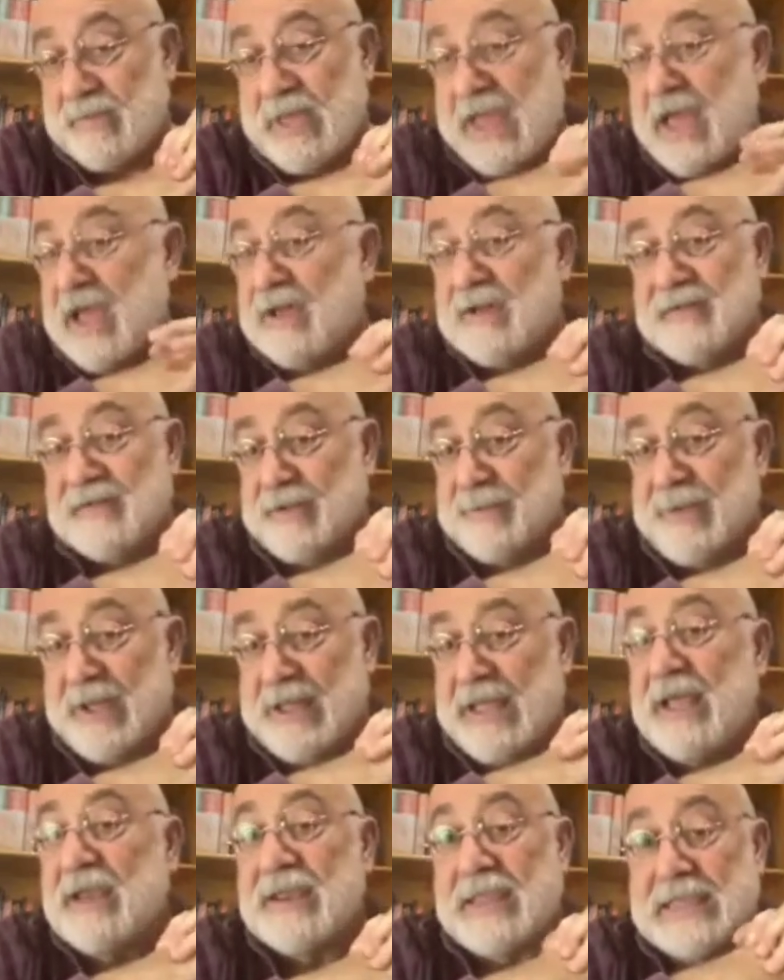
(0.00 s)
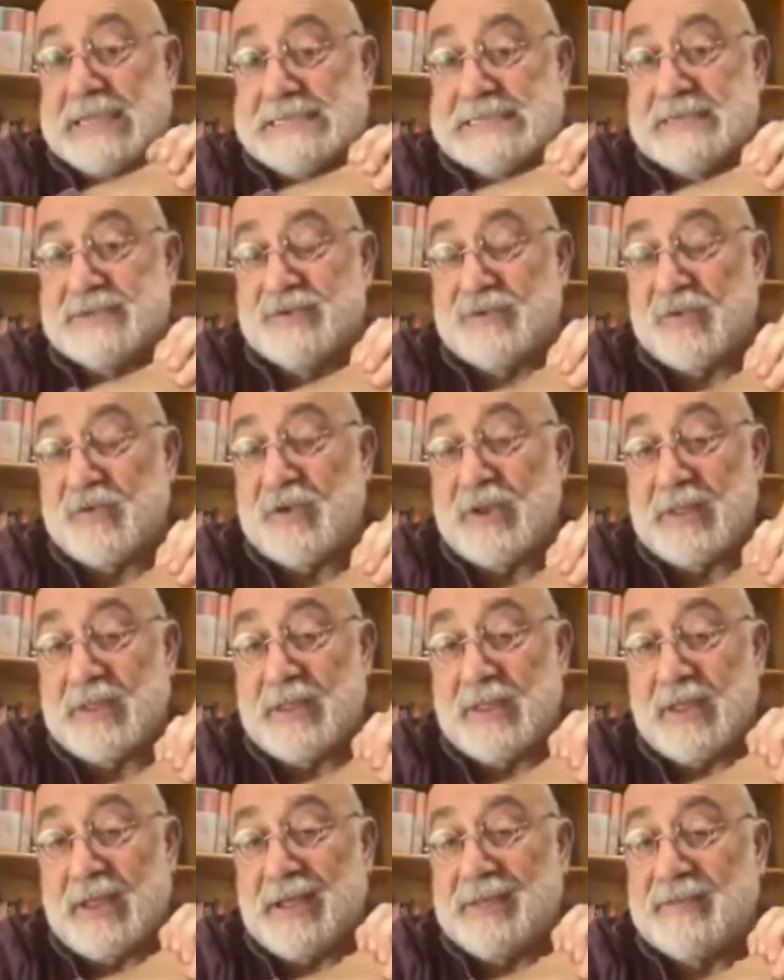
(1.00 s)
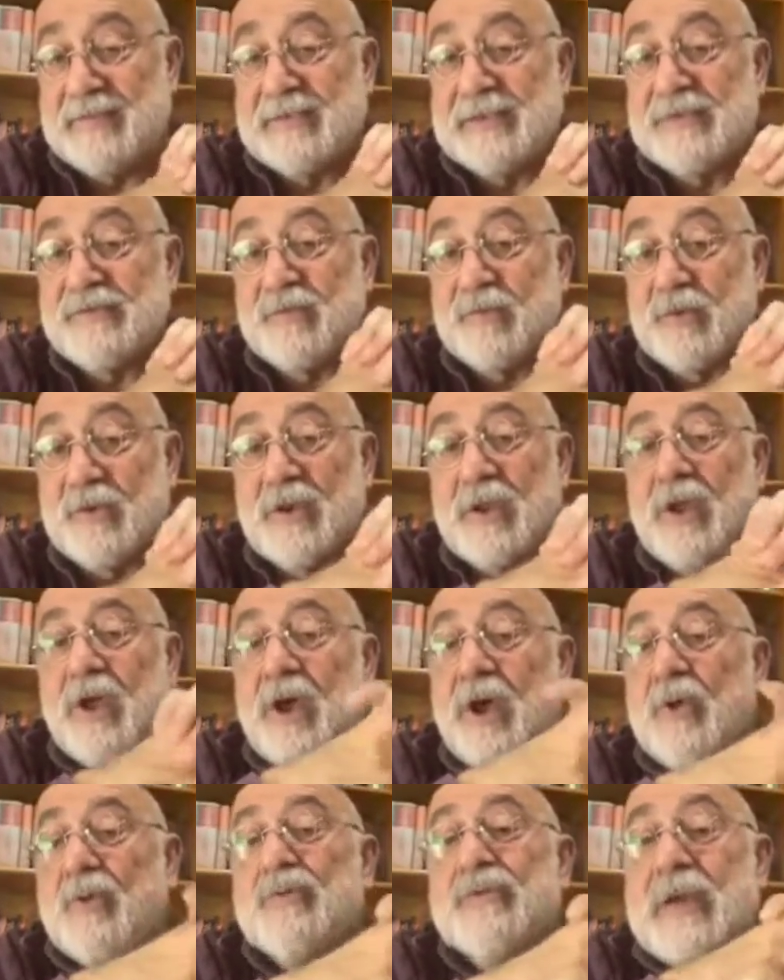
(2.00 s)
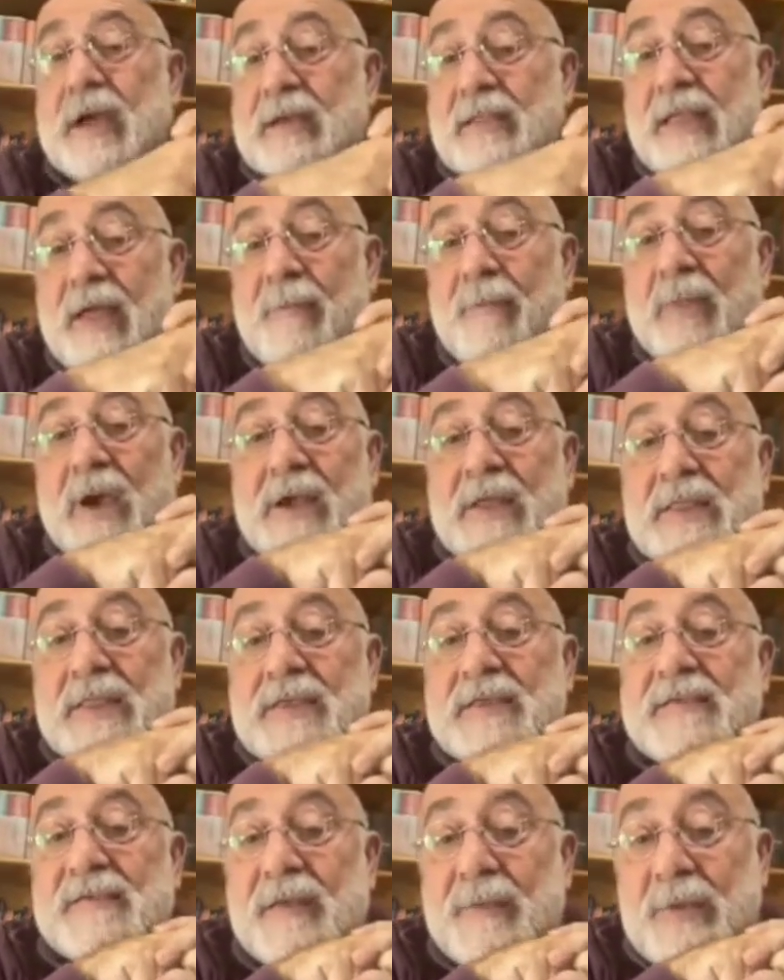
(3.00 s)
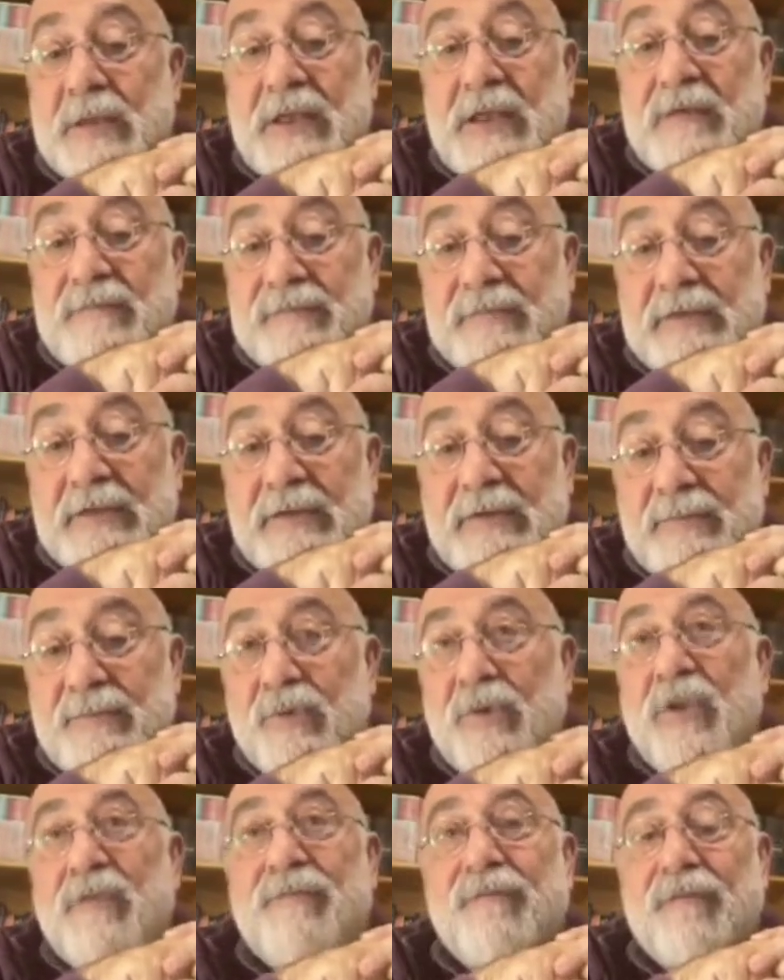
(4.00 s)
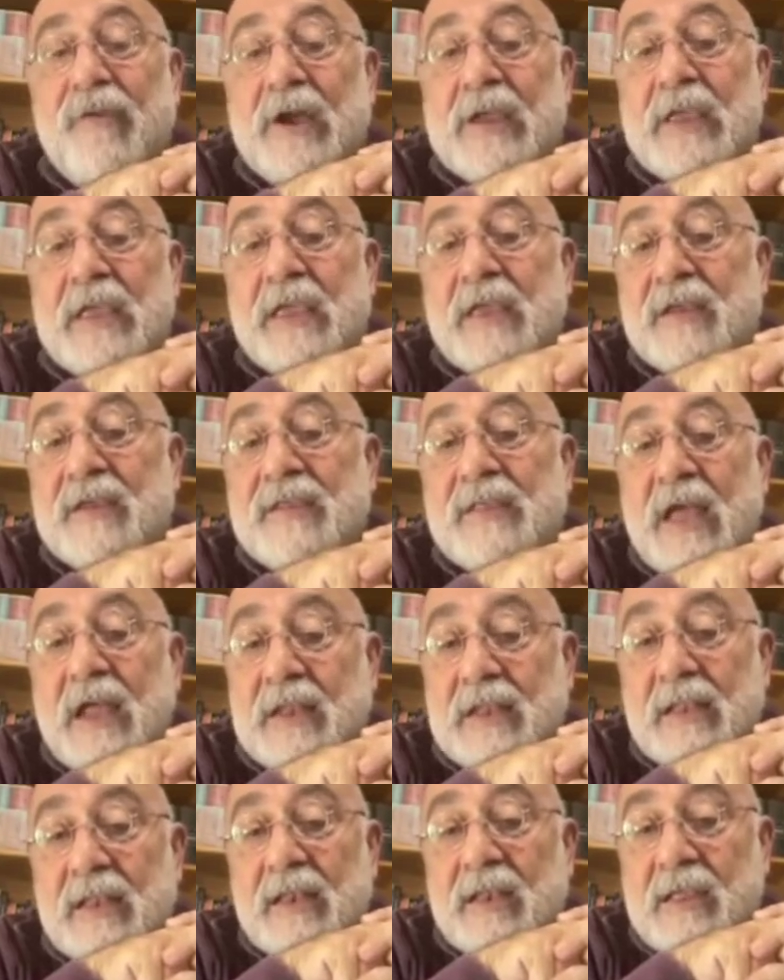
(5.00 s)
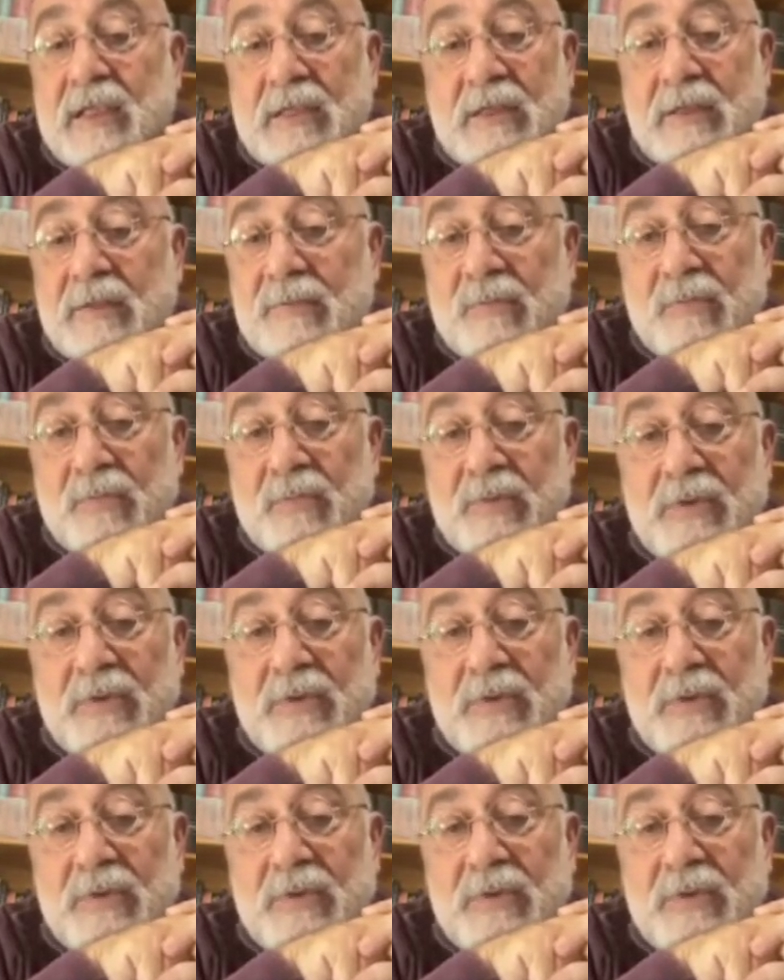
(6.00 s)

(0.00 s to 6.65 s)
her zaman herkesin söylediği hadise şudur. Uzaktan baktığın zaman Afrika böyle fakir, dertli,